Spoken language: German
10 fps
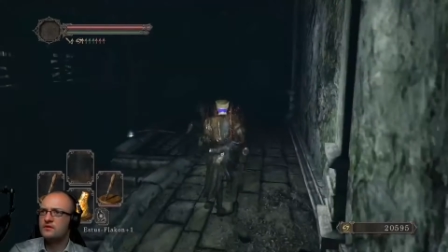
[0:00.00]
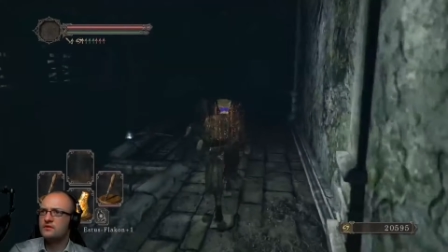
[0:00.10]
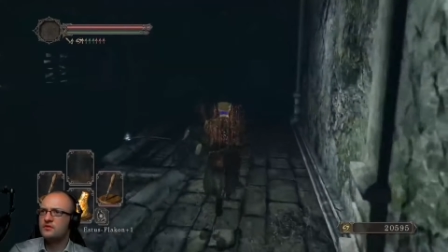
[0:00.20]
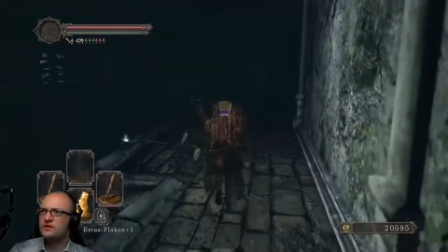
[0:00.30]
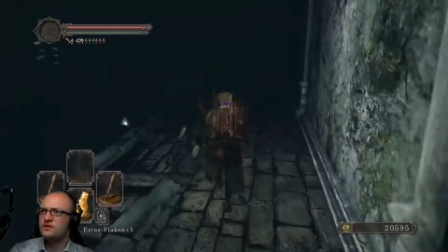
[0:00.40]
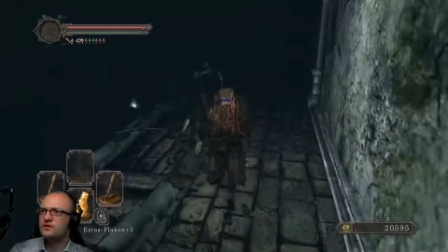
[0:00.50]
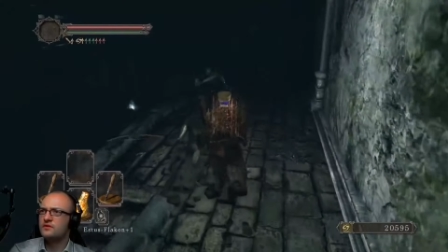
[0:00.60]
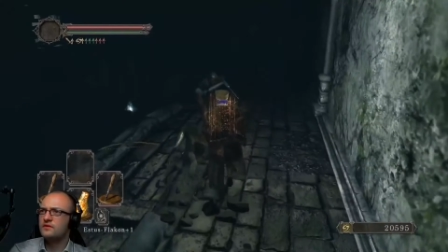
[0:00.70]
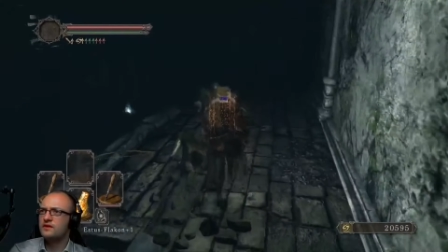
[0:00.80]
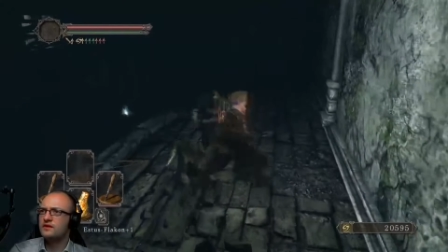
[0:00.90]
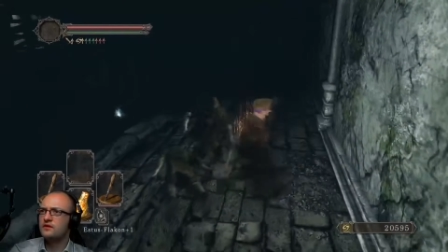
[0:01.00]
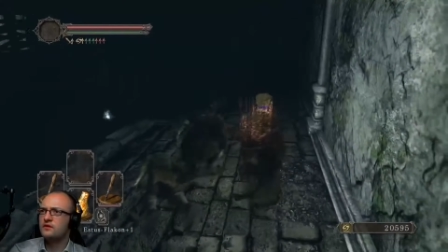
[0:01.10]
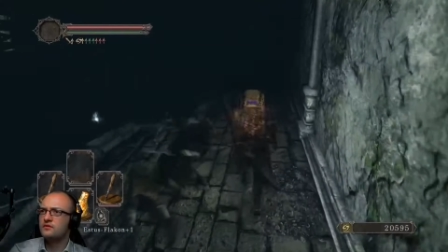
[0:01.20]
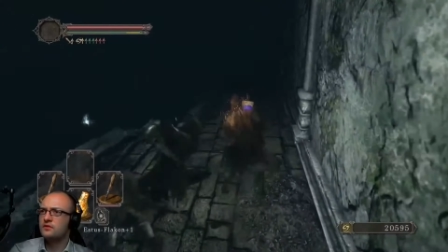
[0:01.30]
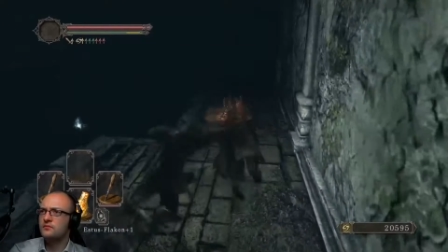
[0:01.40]
So müsste hier nicht noch ein zweiter
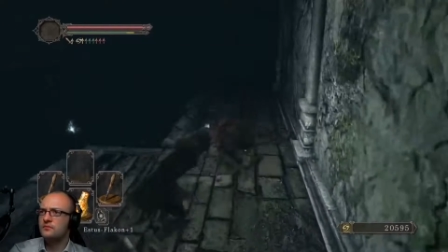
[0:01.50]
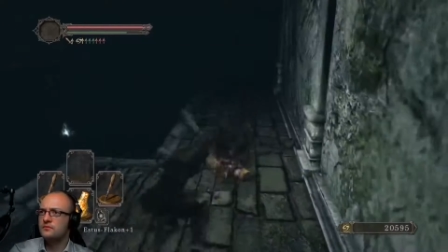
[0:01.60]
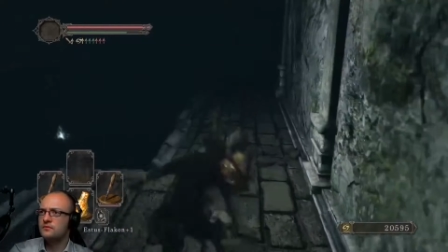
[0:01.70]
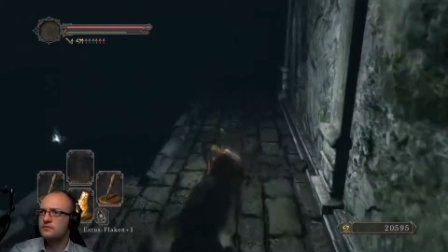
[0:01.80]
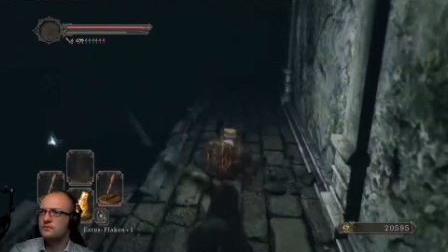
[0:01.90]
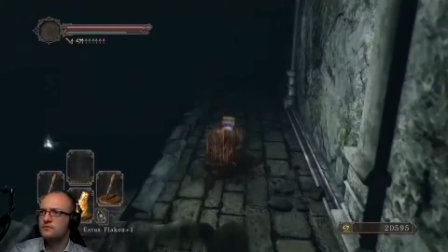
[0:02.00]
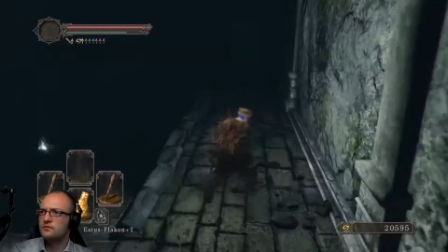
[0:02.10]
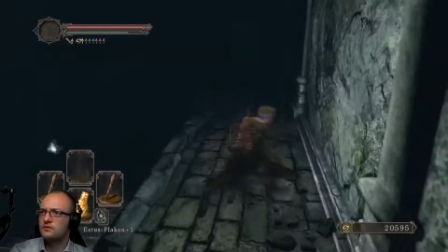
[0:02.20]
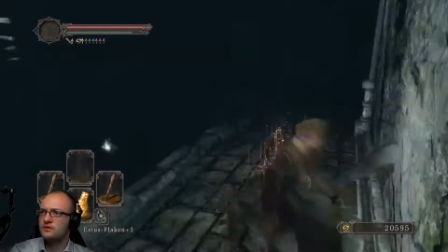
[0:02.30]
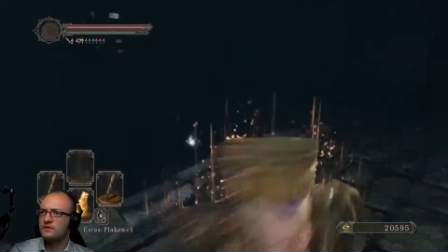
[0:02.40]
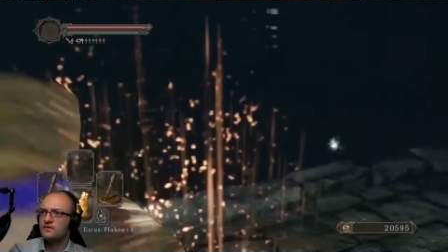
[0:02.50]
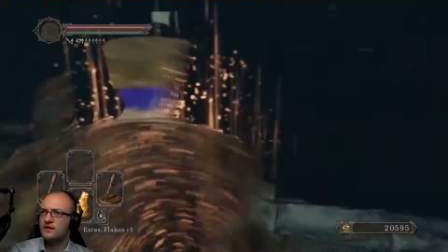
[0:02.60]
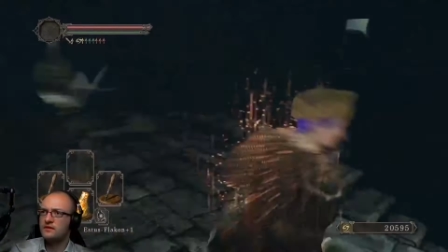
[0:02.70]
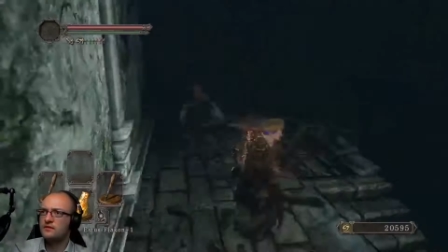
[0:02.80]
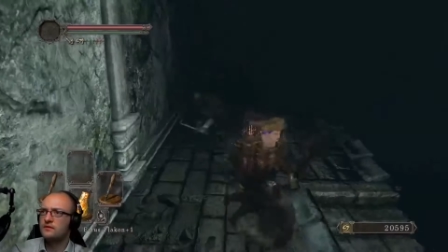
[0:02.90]
angelaufen kommen. Wollte ich auch gerade
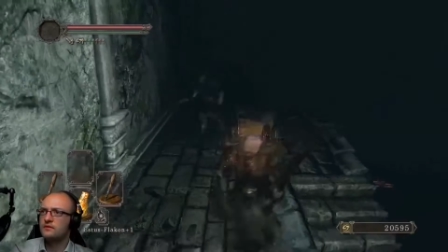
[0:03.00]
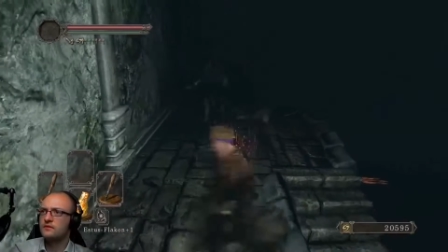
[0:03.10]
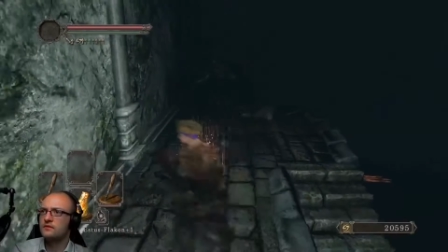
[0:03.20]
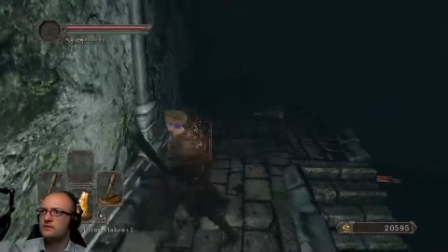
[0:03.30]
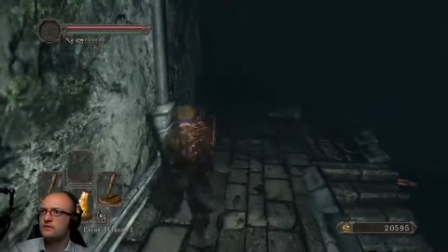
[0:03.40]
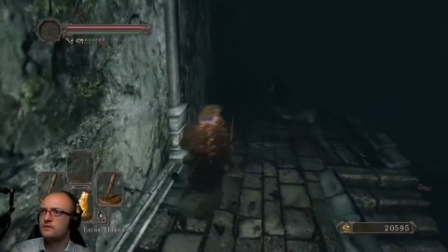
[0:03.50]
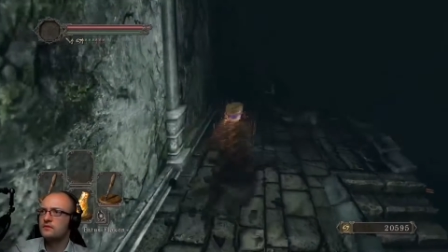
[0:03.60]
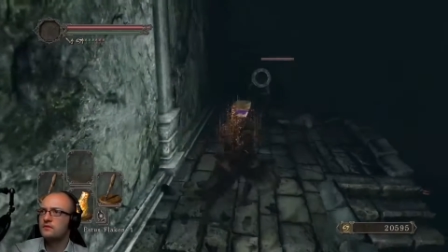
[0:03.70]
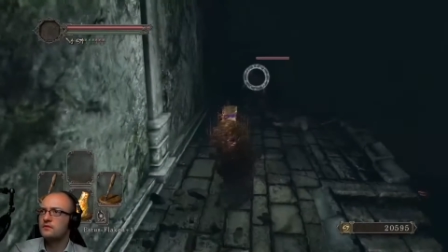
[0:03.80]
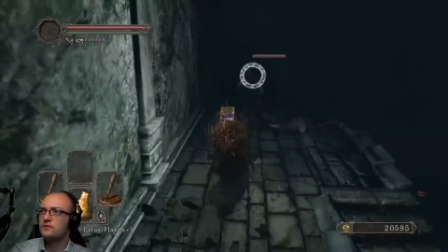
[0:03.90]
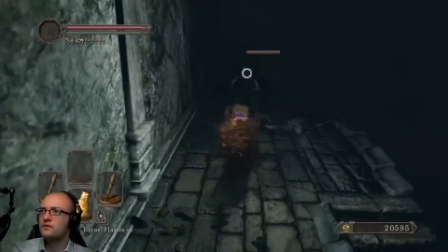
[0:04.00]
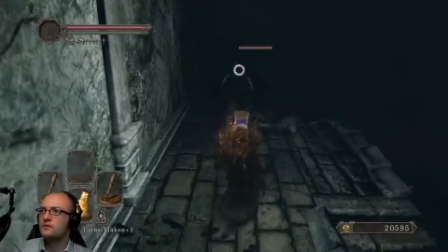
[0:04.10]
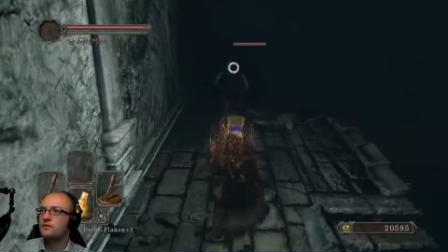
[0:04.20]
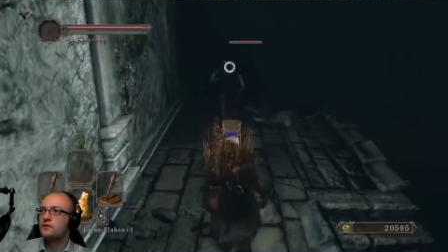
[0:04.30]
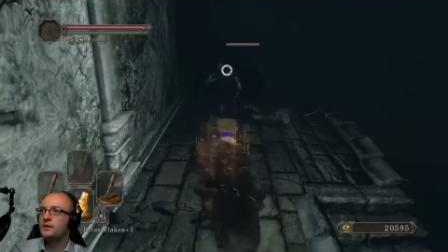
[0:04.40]
sagen.
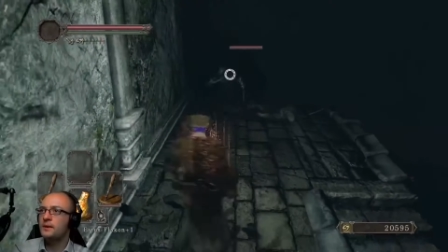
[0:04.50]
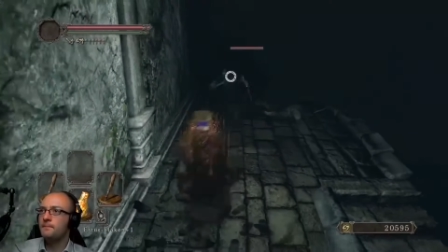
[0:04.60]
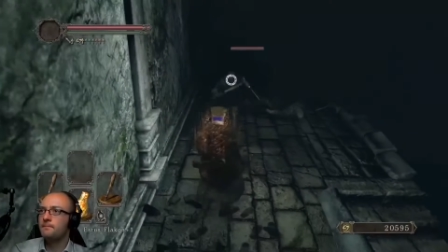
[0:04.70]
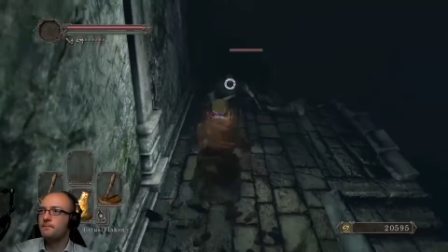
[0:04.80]
Komm her.